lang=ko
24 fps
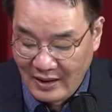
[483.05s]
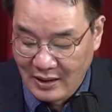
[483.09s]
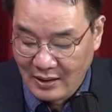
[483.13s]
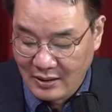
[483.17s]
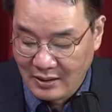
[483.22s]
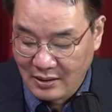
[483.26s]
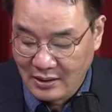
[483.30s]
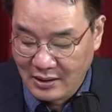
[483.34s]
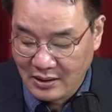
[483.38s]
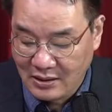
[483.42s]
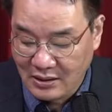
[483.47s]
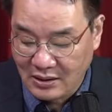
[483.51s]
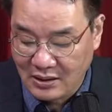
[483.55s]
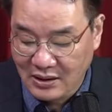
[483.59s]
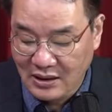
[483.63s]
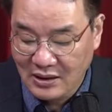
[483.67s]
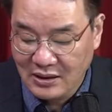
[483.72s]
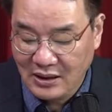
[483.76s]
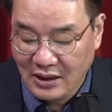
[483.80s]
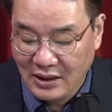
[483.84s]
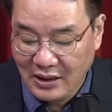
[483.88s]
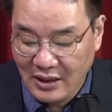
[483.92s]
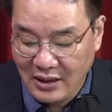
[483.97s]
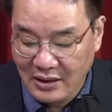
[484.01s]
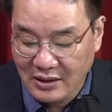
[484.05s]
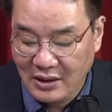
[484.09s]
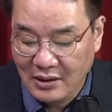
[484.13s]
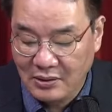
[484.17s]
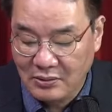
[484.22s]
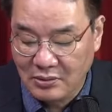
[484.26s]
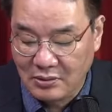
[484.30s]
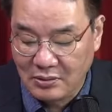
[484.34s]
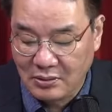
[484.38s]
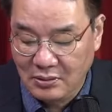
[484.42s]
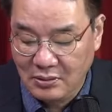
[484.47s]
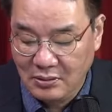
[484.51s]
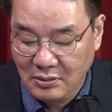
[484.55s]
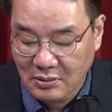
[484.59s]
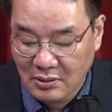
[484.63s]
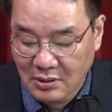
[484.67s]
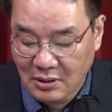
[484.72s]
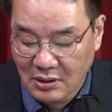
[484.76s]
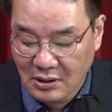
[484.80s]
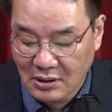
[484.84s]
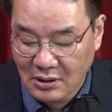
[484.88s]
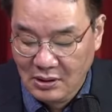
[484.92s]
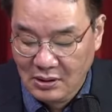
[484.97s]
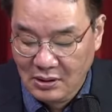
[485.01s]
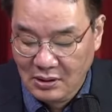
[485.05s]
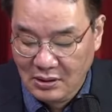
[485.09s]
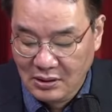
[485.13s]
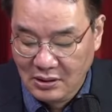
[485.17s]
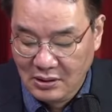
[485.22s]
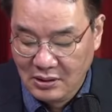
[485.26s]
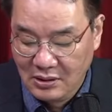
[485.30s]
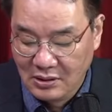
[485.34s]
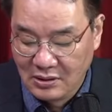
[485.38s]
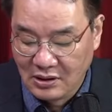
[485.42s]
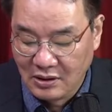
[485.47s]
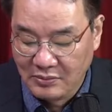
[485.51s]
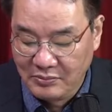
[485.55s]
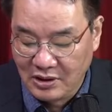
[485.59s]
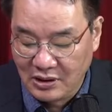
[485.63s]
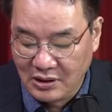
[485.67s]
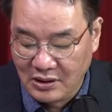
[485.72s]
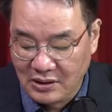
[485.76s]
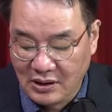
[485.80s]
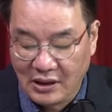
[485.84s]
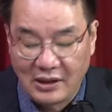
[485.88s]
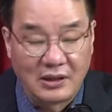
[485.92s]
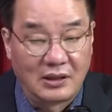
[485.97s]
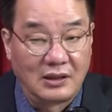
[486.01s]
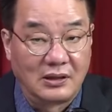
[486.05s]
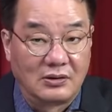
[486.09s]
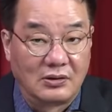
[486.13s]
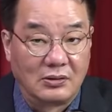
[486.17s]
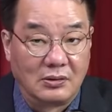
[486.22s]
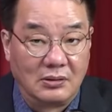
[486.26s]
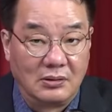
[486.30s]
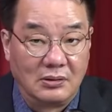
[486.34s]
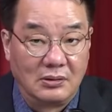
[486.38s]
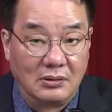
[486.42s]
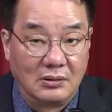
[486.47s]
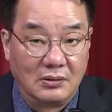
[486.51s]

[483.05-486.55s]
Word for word: 그래서 기사 해생으로 이재명이 살아났죠.